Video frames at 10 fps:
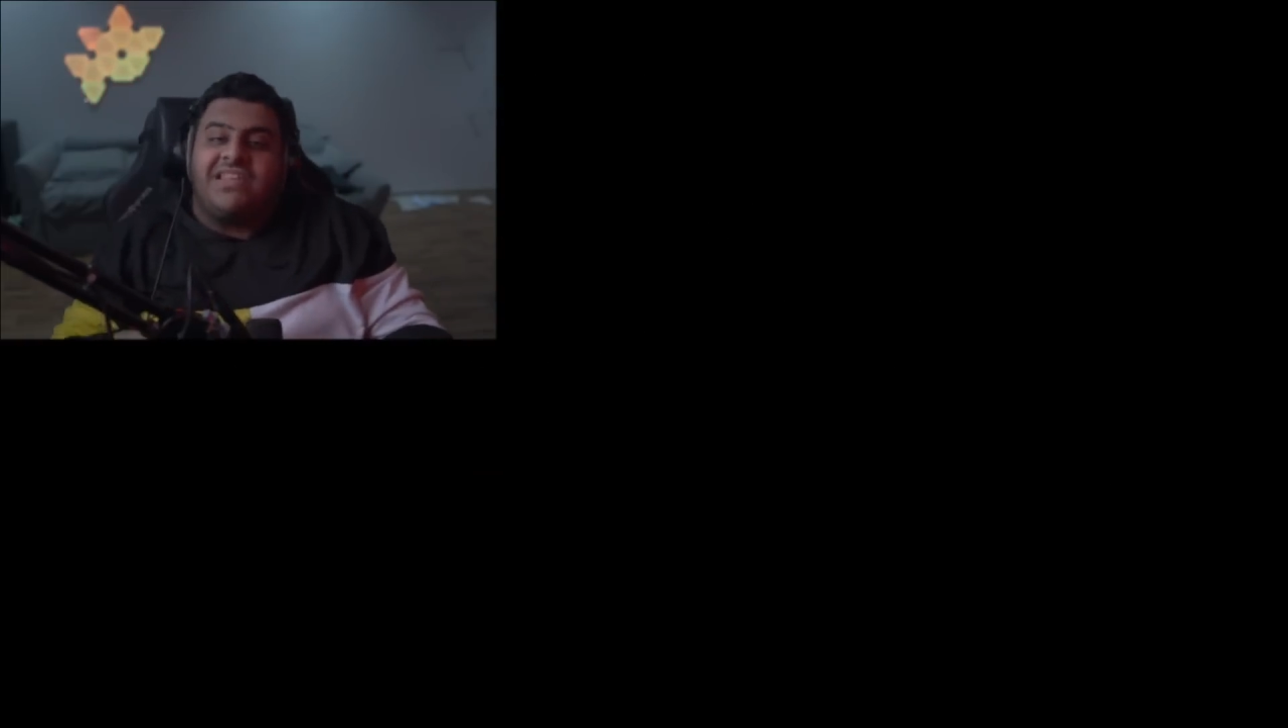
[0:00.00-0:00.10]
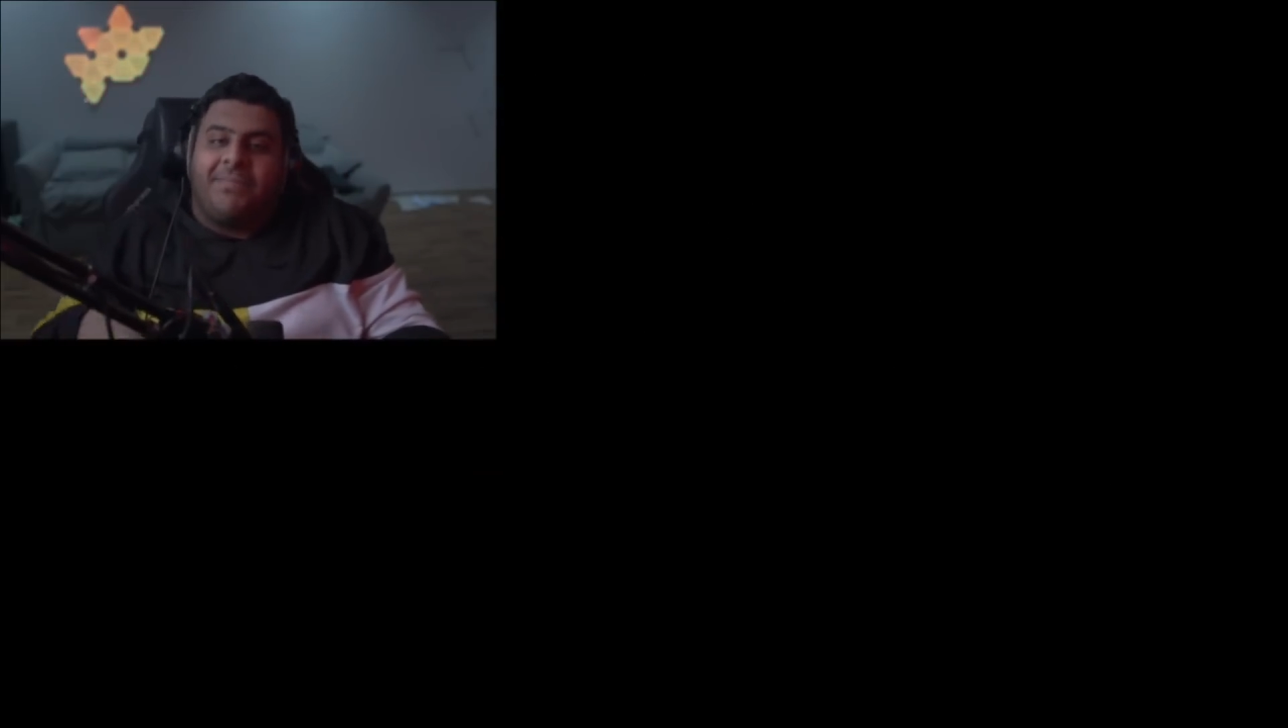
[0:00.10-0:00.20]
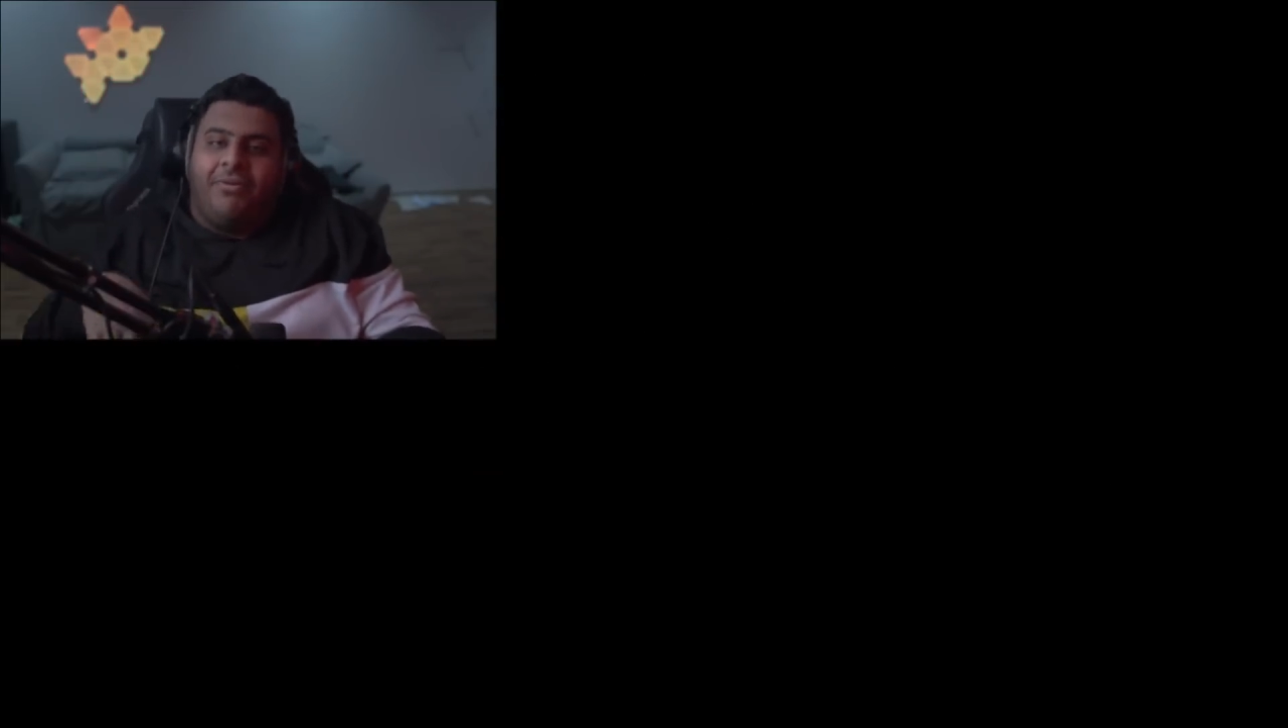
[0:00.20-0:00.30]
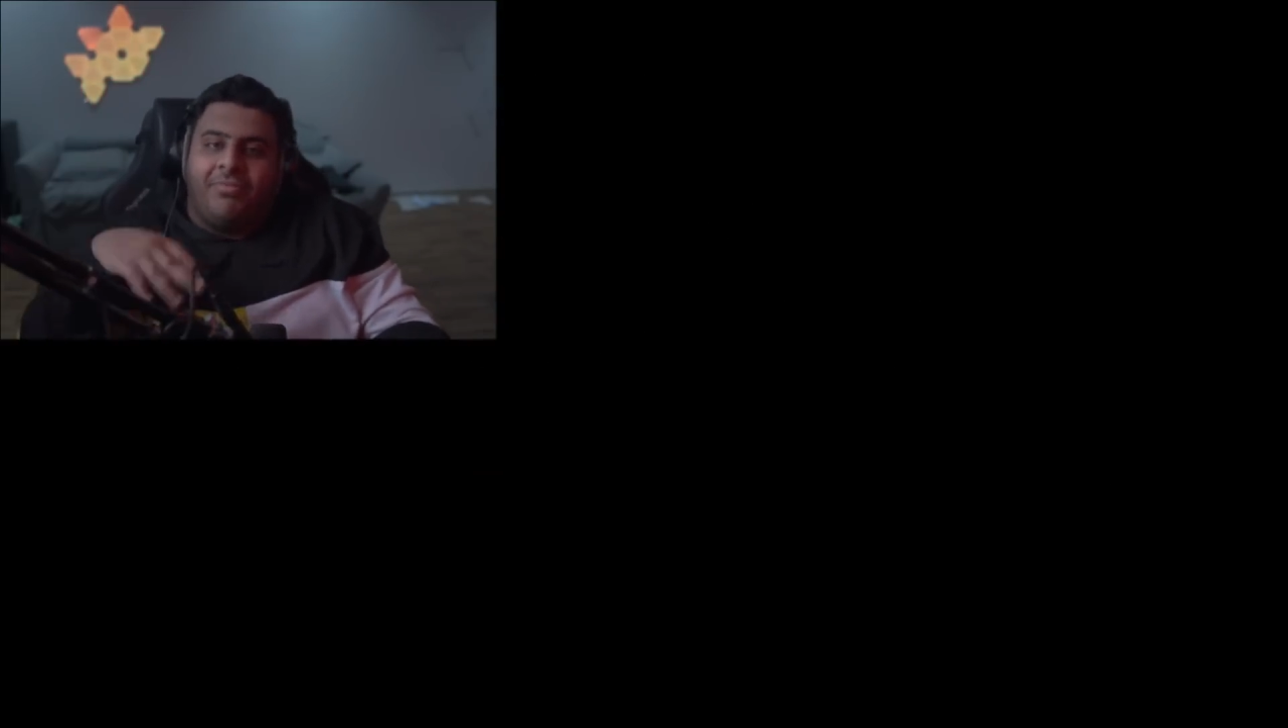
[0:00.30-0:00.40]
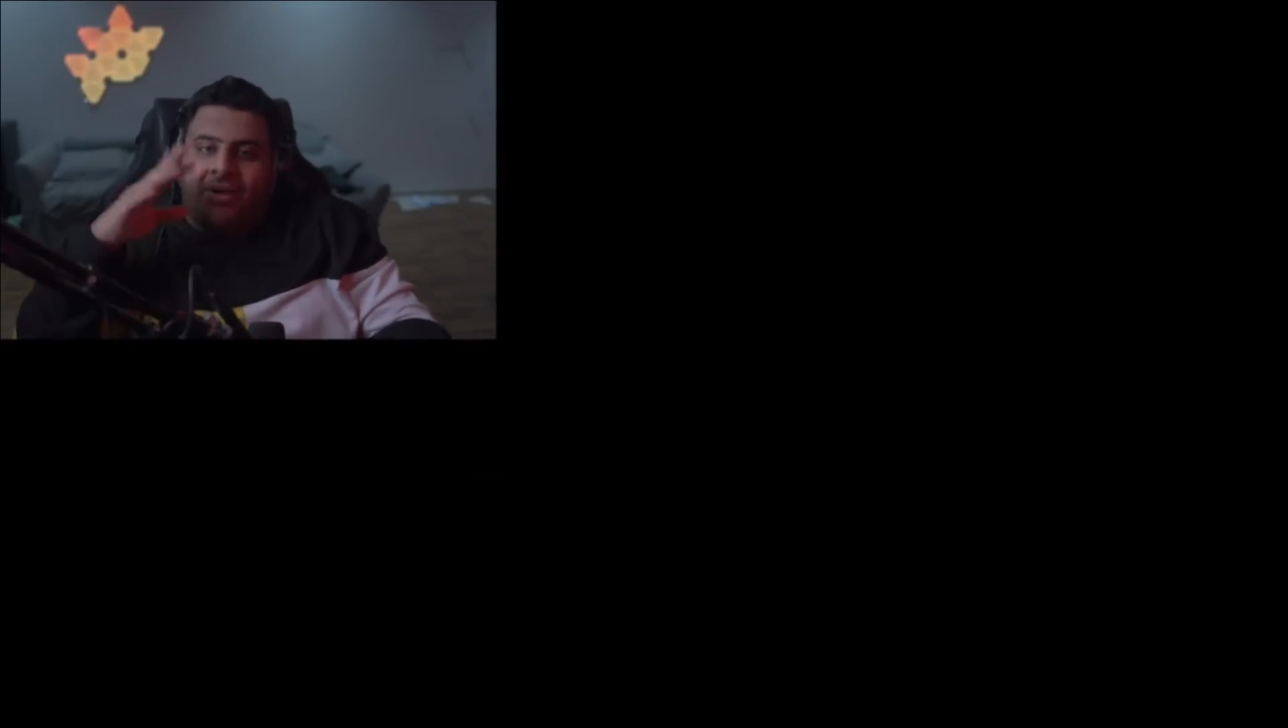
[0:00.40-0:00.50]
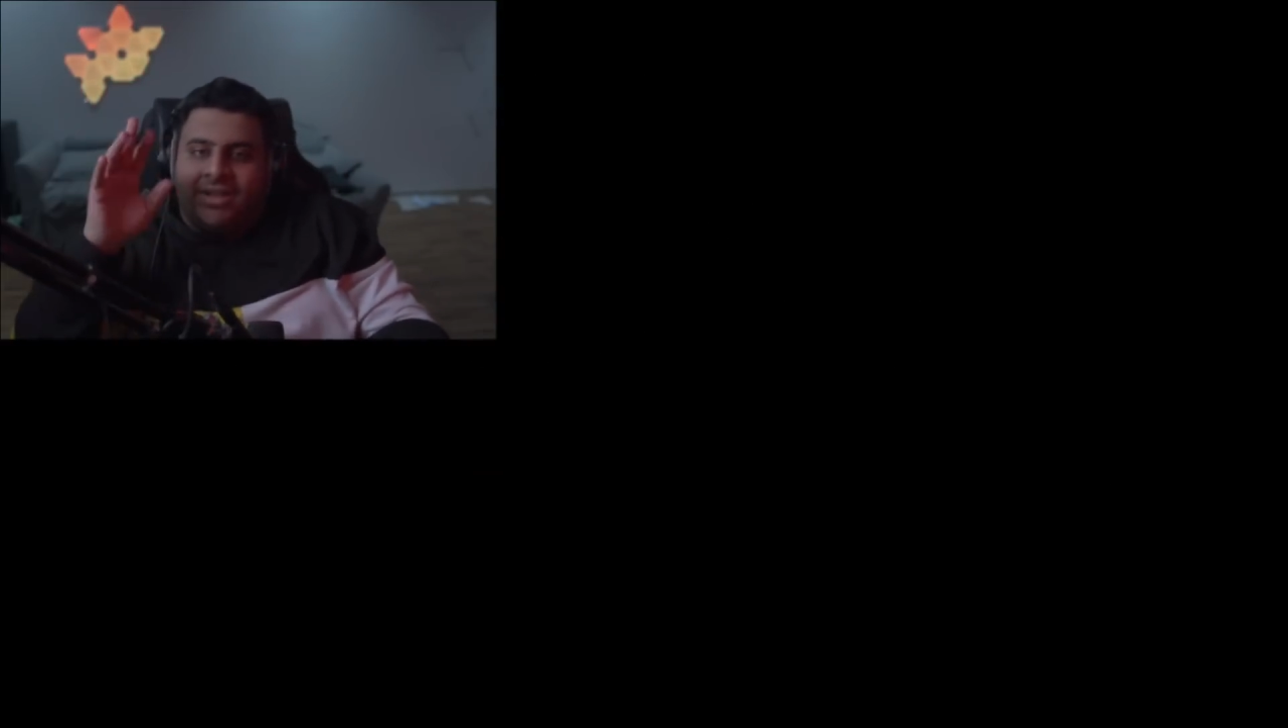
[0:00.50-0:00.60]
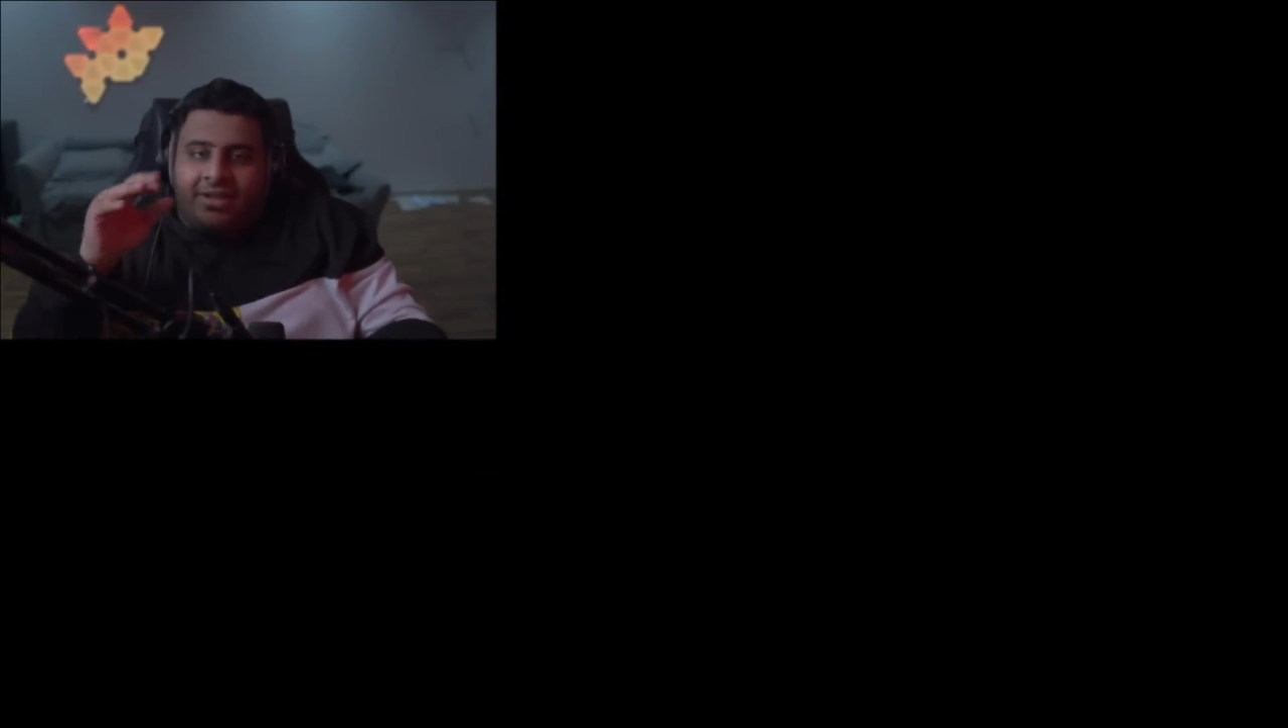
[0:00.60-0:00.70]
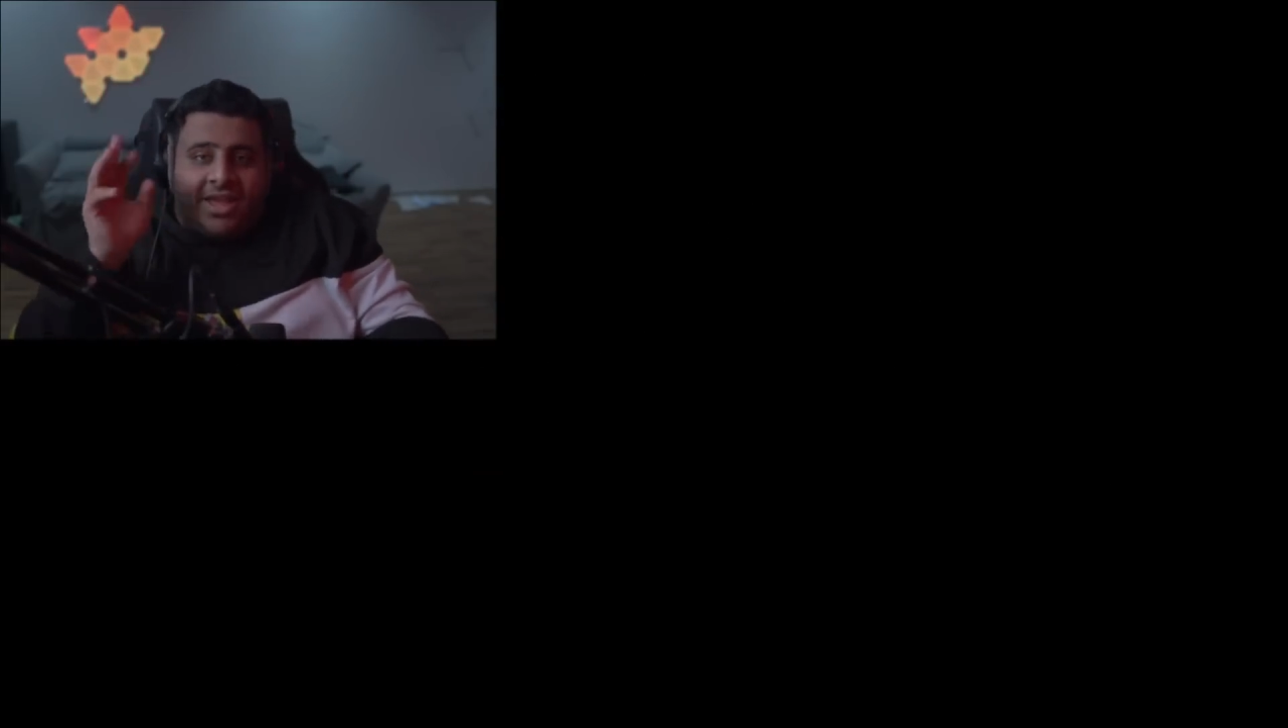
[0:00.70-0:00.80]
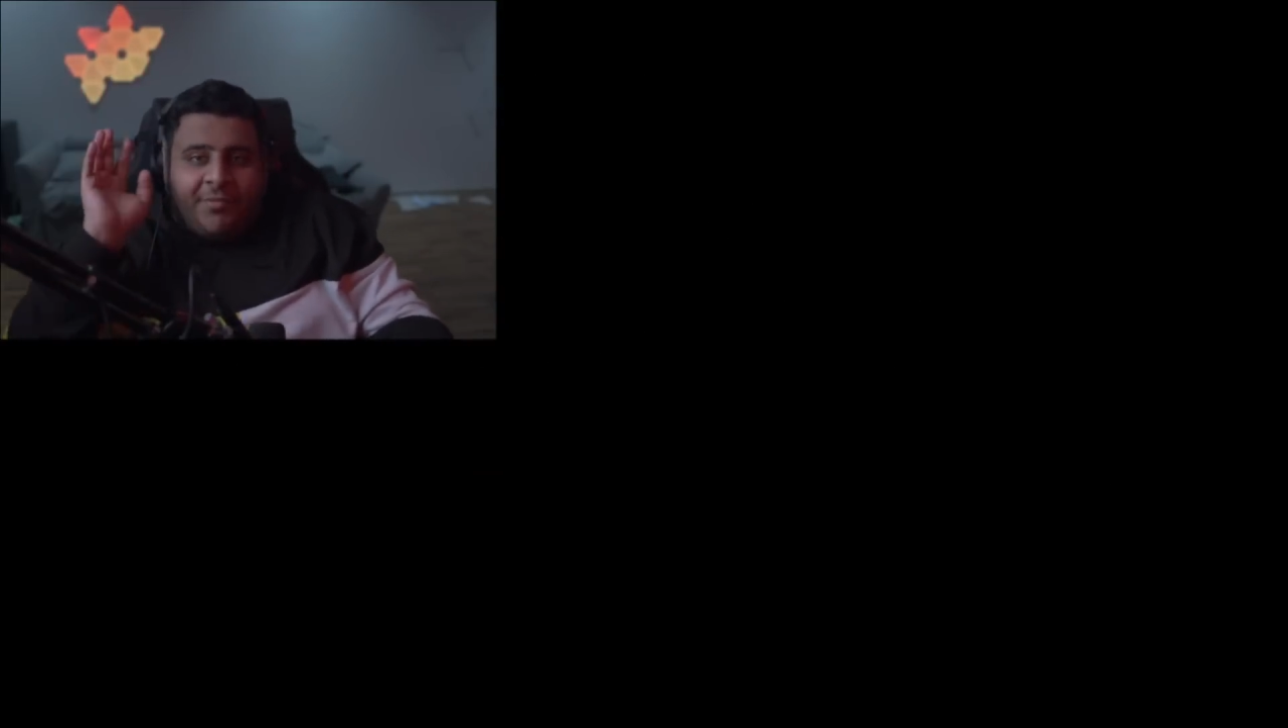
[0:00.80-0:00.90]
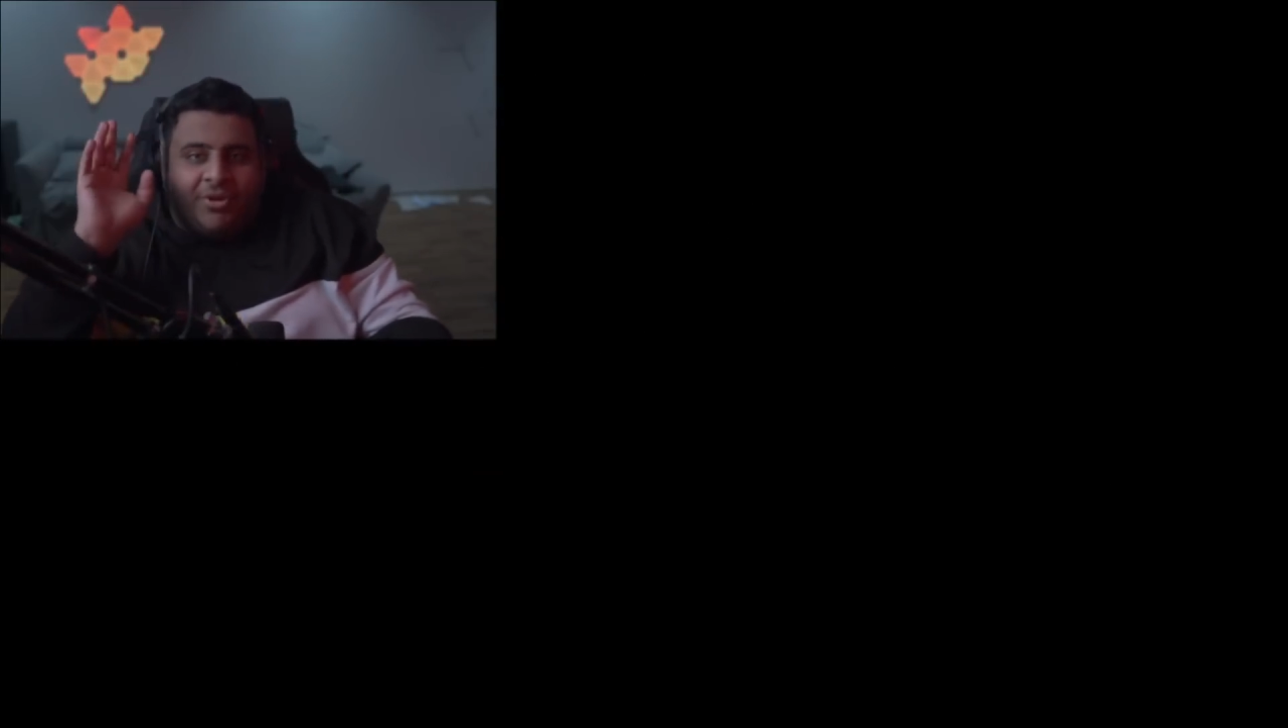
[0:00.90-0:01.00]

84 غير